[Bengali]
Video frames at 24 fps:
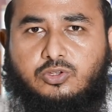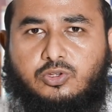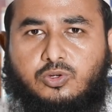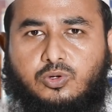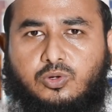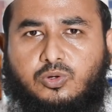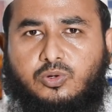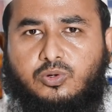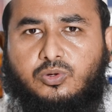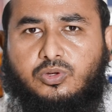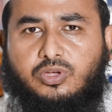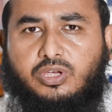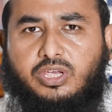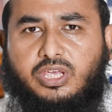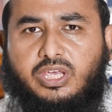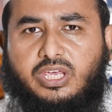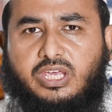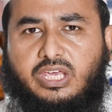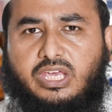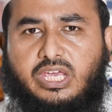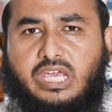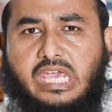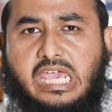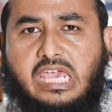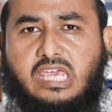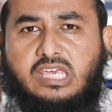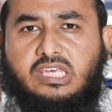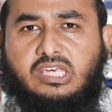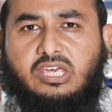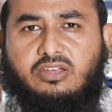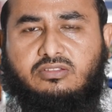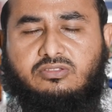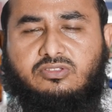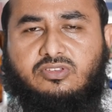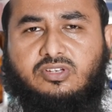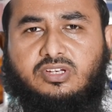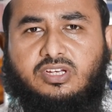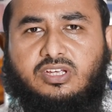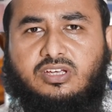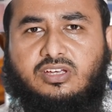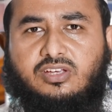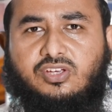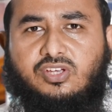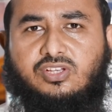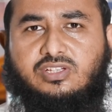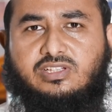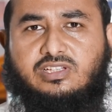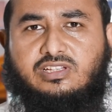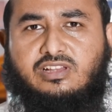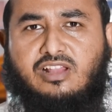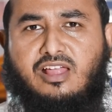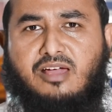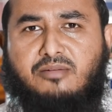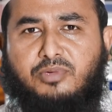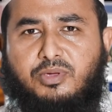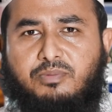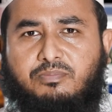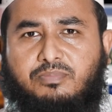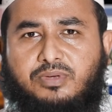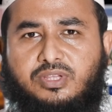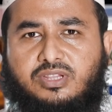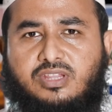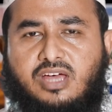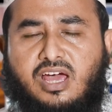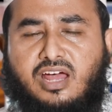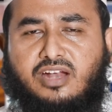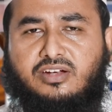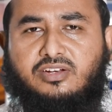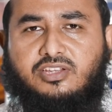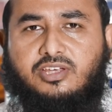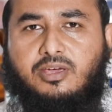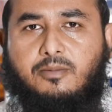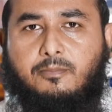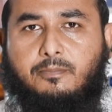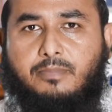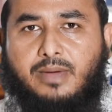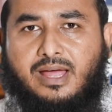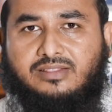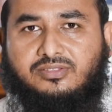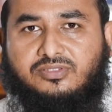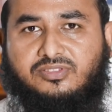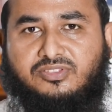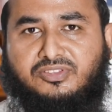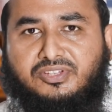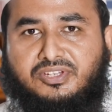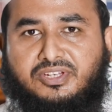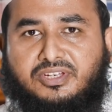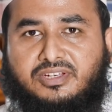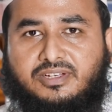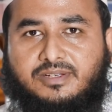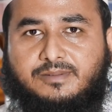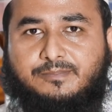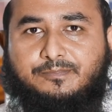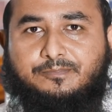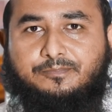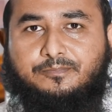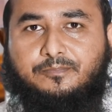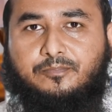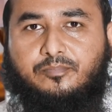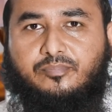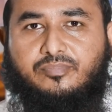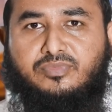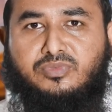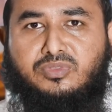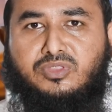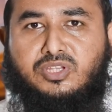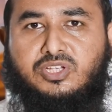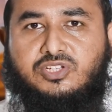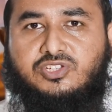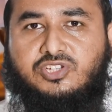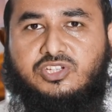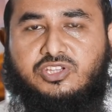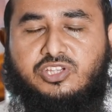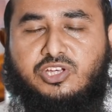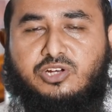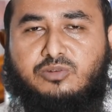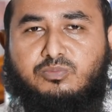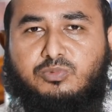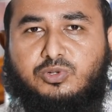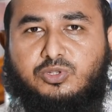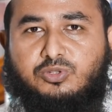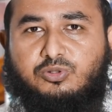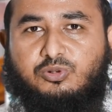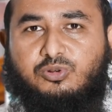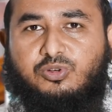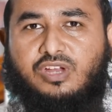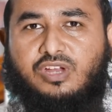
তো এই ক্ষেত্রে ইসলামী বিধানকে বাদ দিয়ে নিজেদের মতো